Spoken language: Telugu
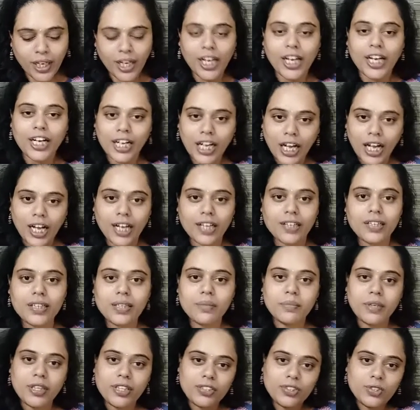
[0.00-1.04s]
కానీ
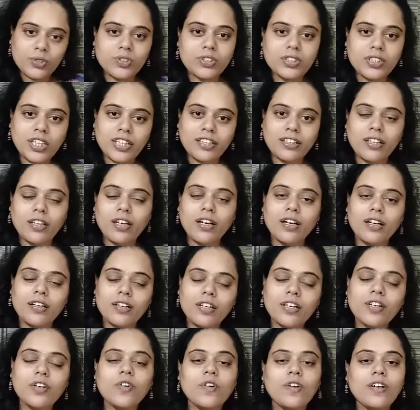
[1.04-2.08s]
మనం
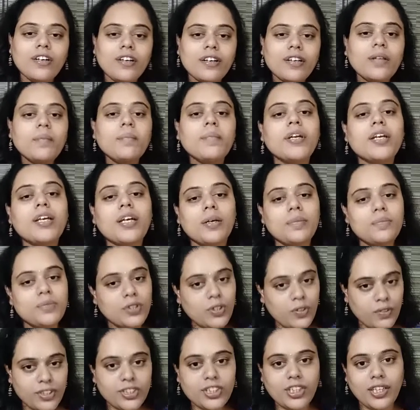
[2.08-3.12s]
చూసినంతలో ఏంటంటే మనకు
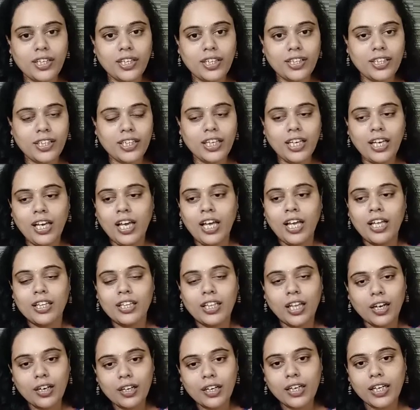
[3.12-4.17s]
అబ్జర్వేషన్ ఇది
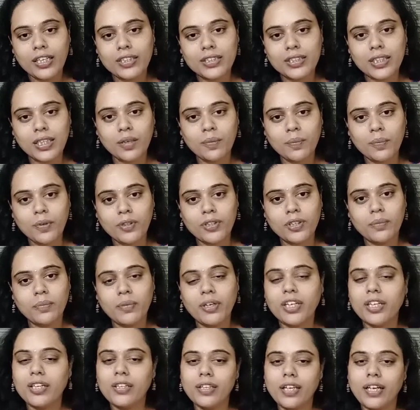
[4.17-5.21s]
తనకు నచ్చకపోతే
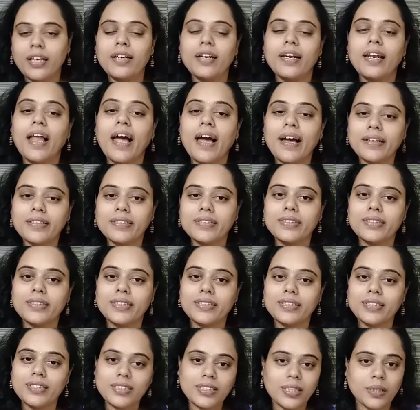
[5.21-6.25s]
మటుకి దాన్ని ల్యాక్
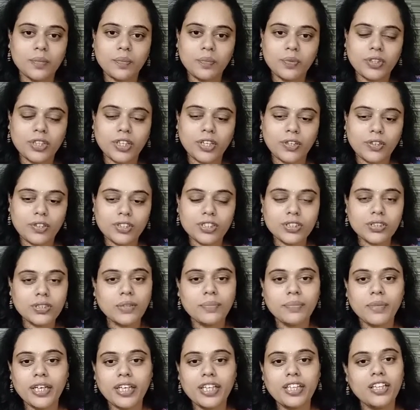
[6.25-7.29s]
చేసి చంపుతాడు
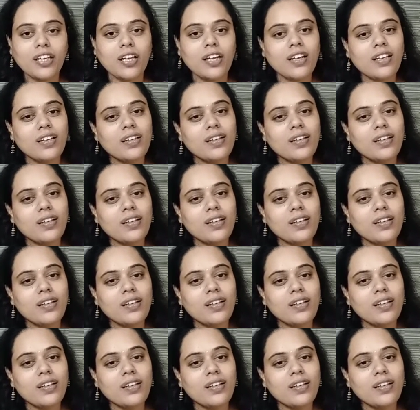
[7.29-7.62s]
ఇష్టమైంది అనేది